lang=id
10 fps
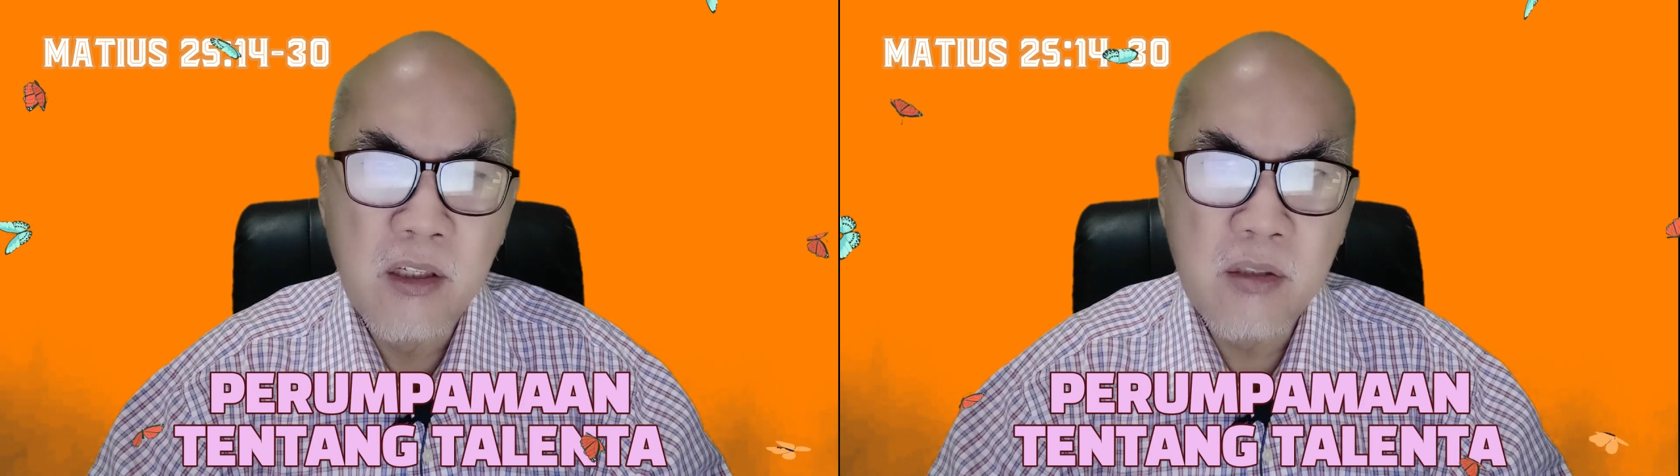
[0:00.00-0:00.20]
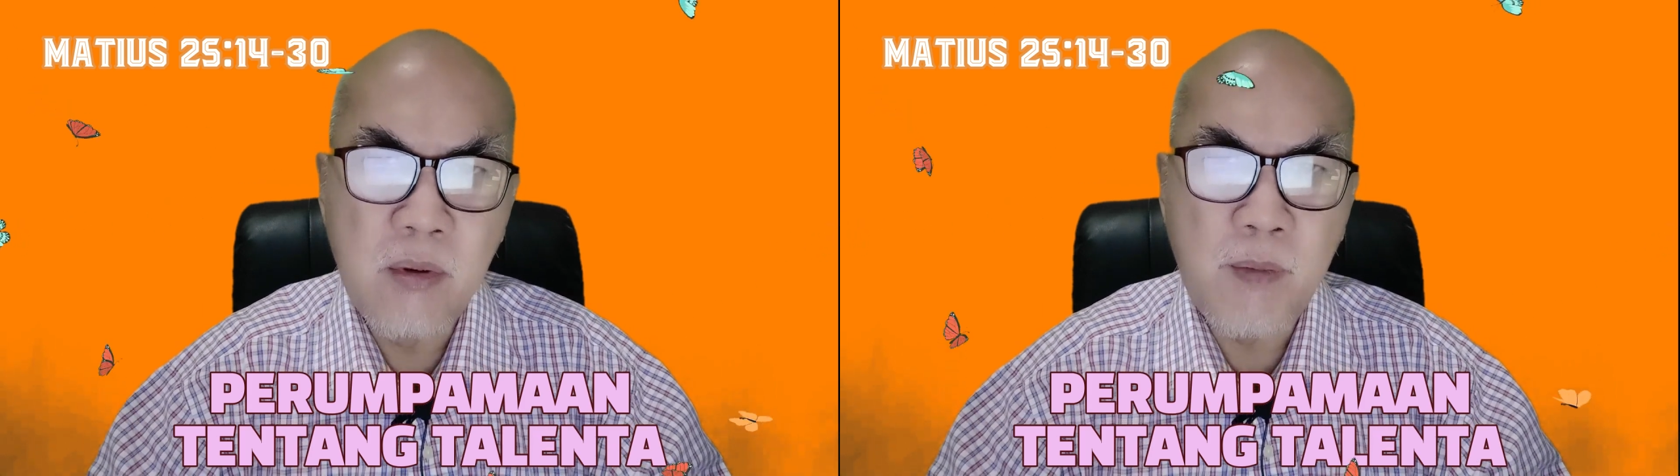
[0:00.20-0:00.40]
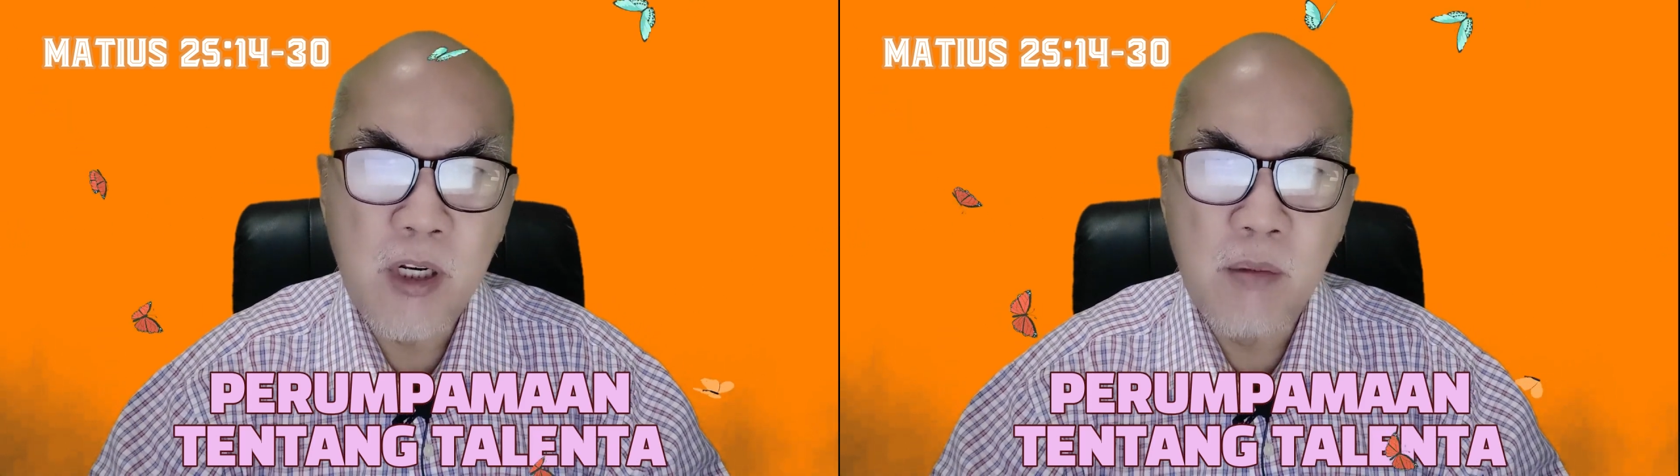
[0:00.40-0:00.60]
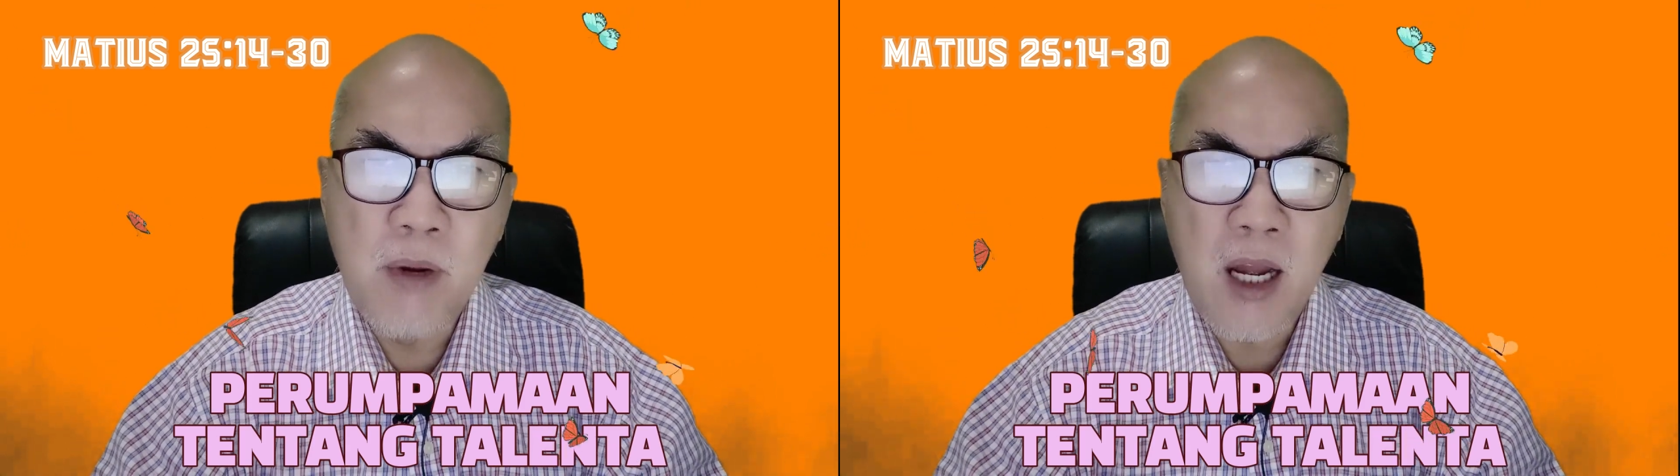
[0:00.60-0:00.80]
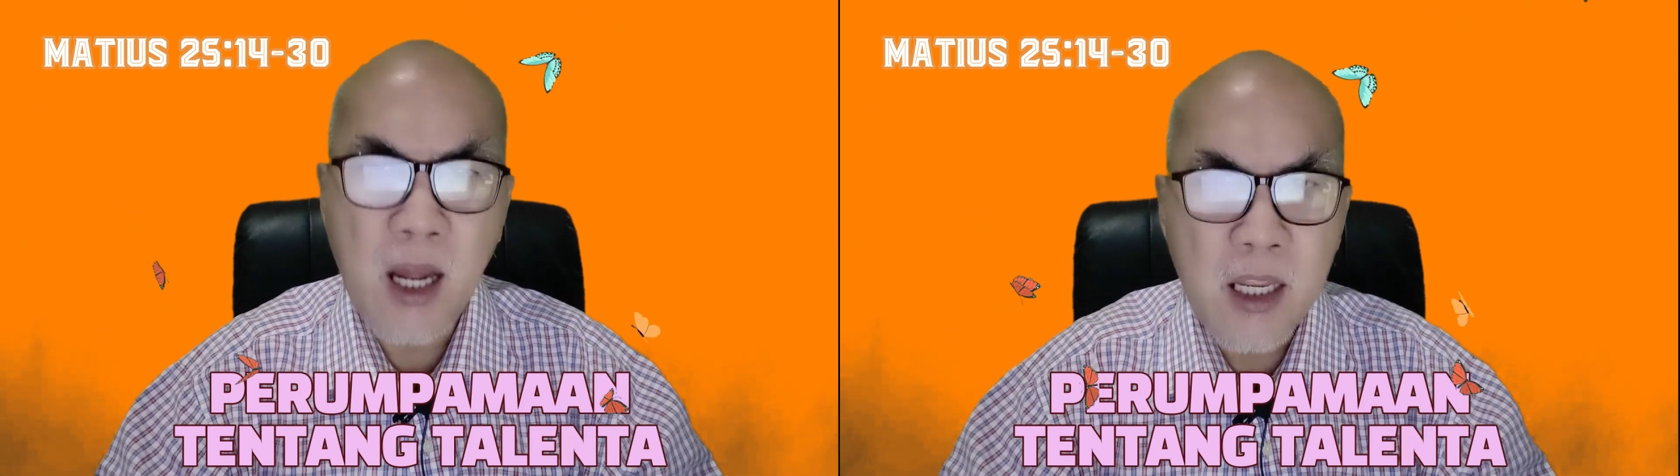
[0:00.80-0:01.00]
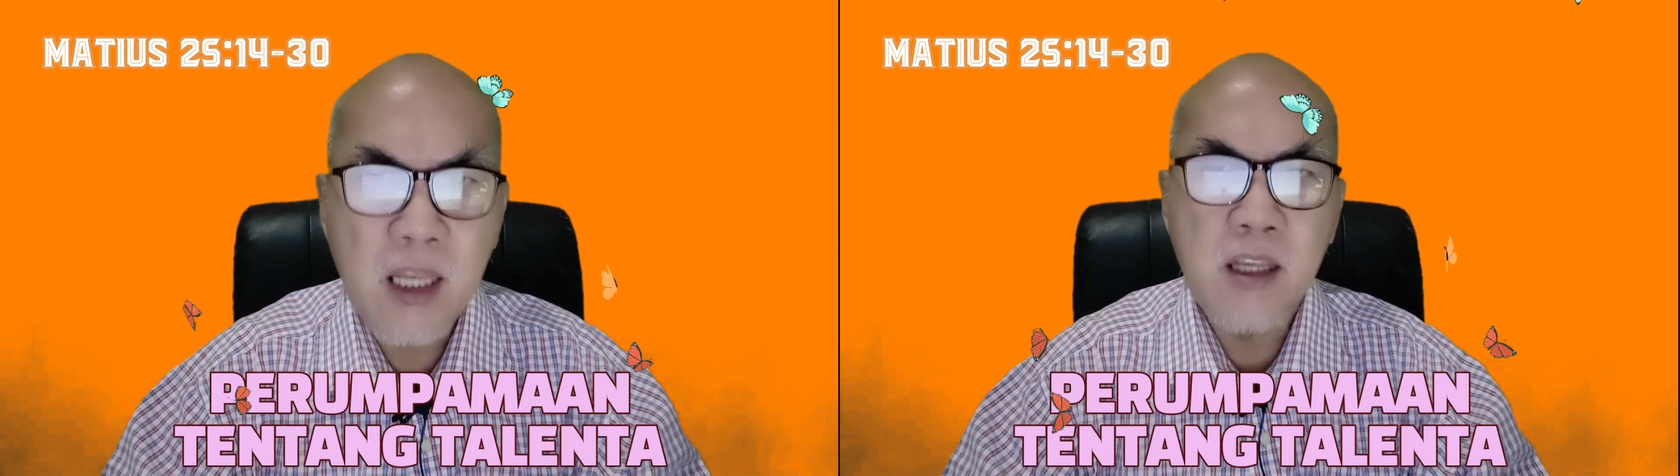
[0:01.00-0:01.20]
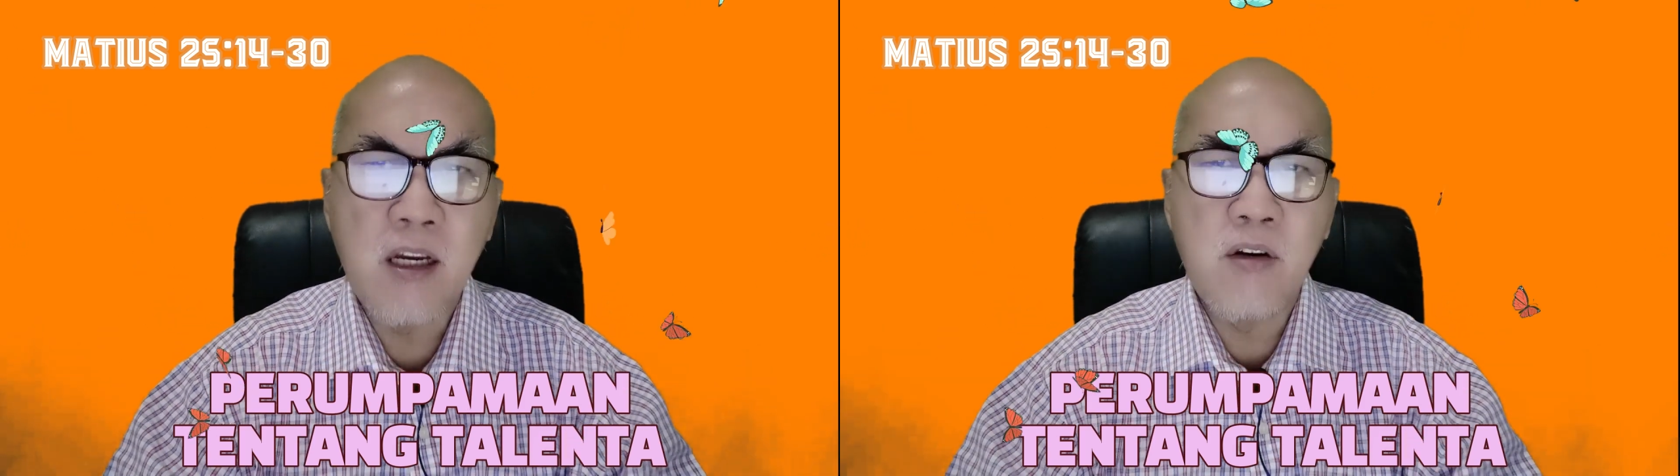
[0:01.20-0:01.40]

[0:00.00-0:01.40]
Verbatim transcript: sebab ada bahaya yang